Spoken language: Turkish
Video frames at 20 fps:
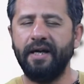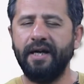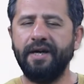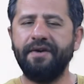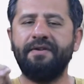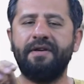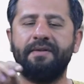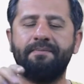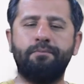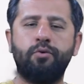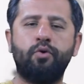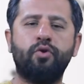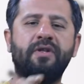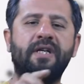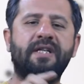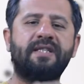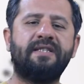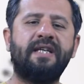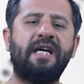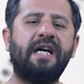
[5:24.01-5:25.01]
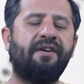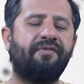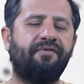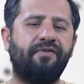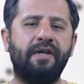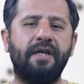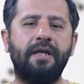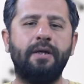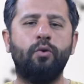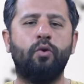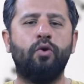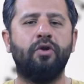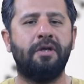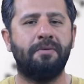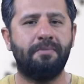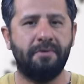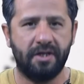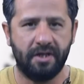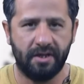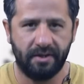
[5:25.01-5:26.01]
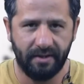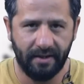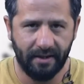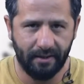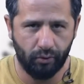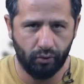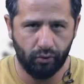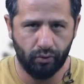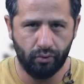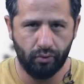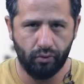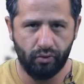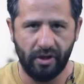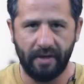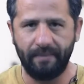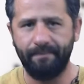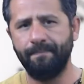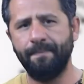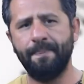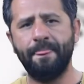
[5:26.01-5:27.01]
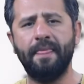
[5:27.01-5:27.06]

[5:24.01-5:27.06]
evet burada zar fiil olabilir diye düşüneceğim.